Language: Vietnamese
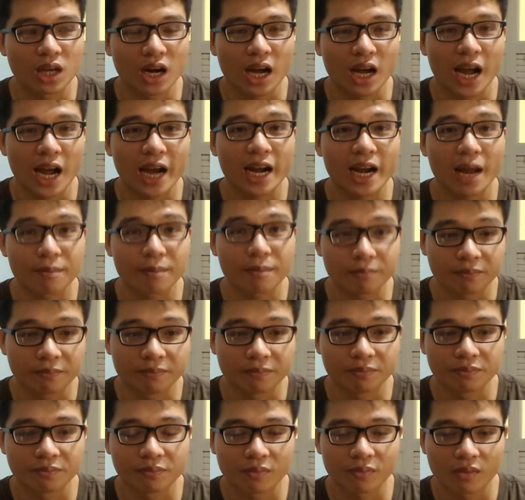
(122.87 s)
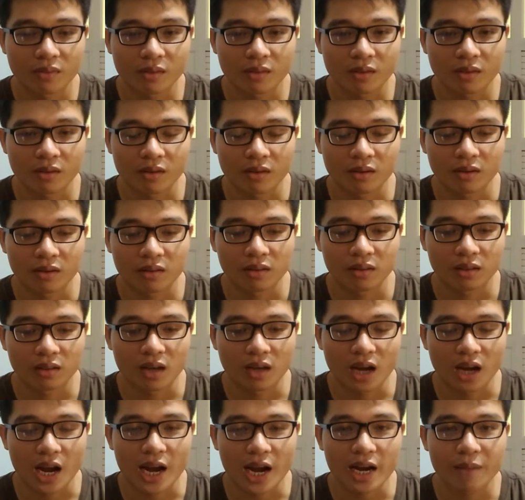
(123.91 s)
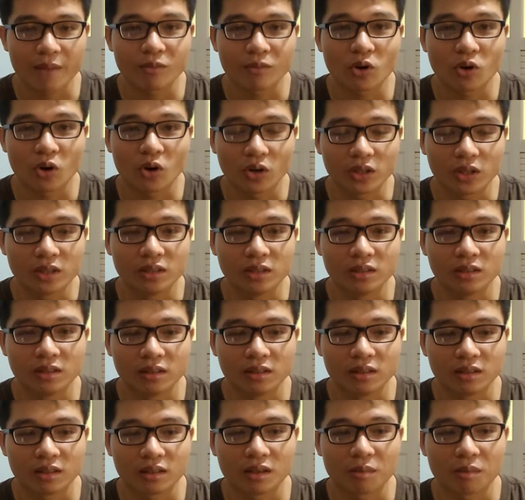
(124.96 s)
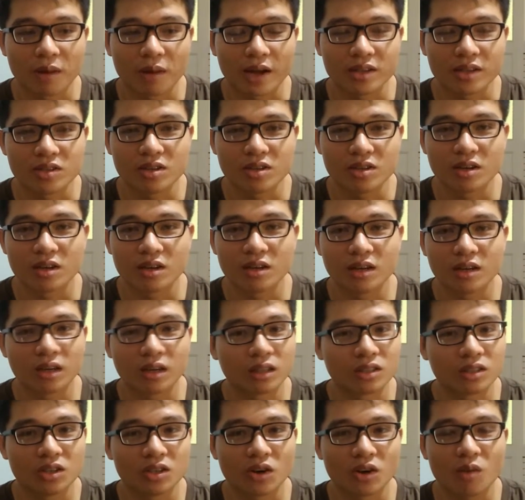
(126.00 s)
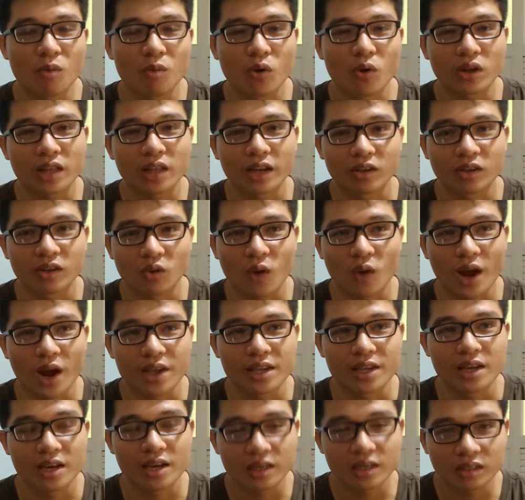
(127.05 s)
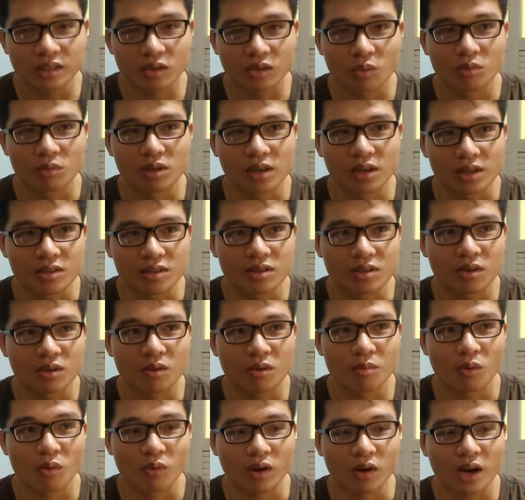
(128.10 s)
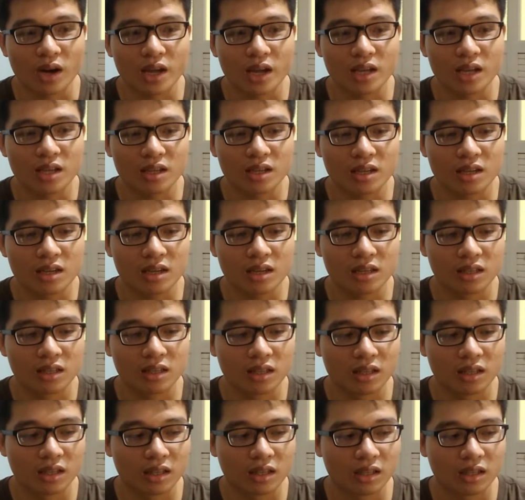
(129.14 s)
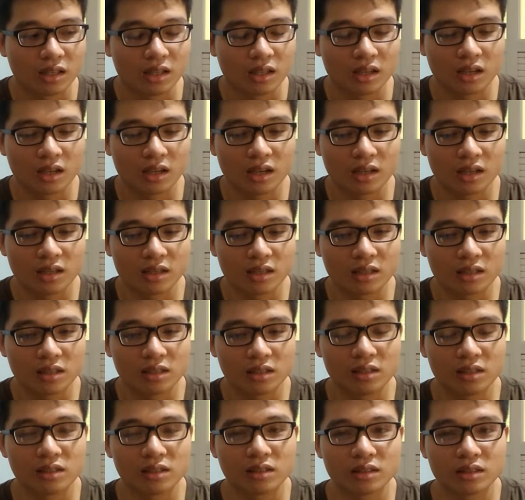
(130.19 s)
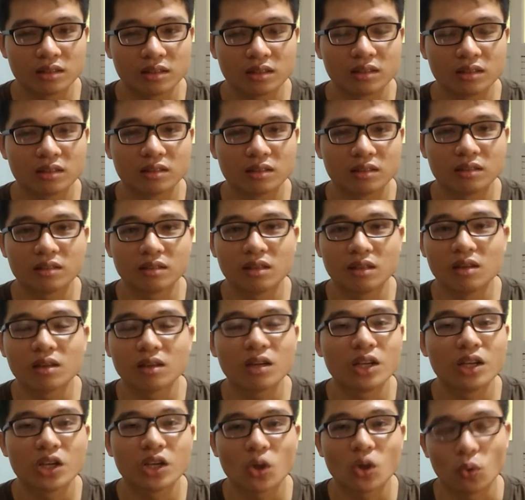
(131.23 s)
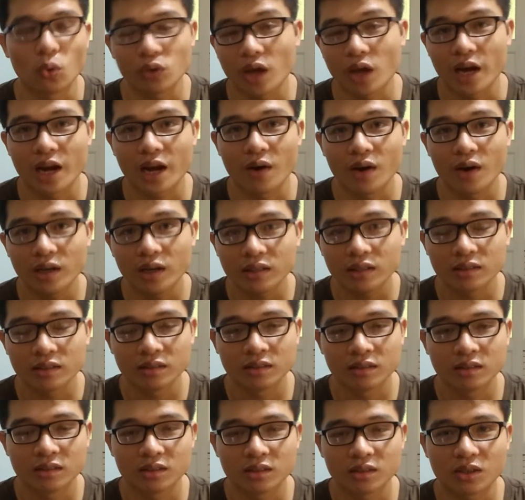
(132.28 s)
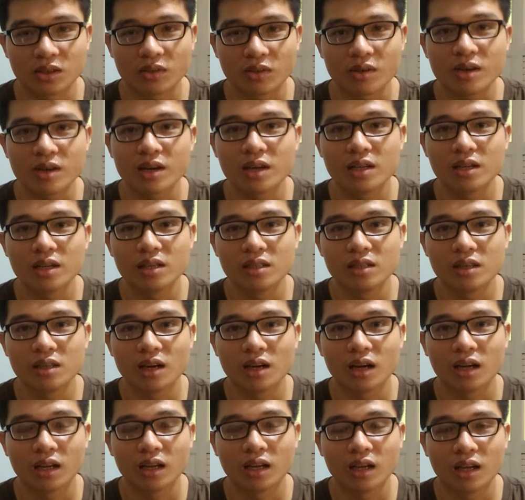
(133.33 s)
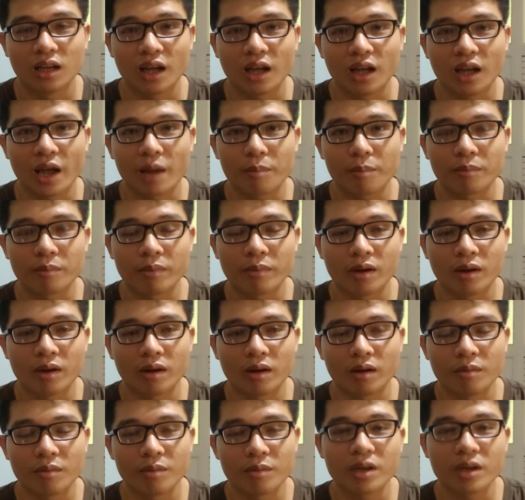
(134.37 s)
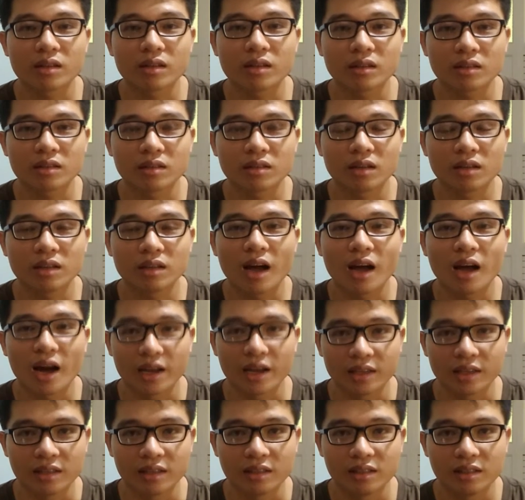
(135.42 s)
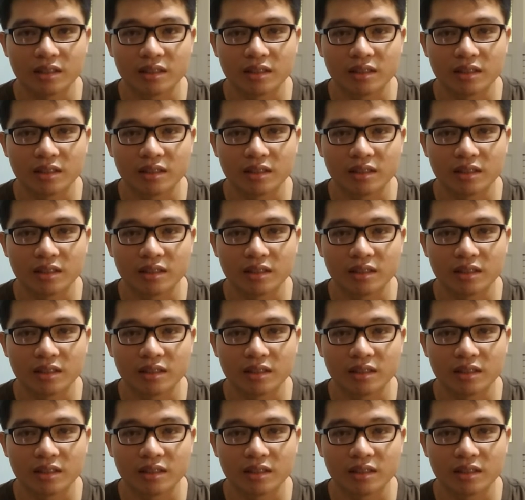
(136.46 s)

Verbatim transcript: gần 2 năm gần 2 năm rồi nhưng mà chưa chưa có một cái thành quả gì hết cũng như là chưa có một cái uh, hướng đi cụ thể nào hết cho tới khi uh, em uh, biết đến thầy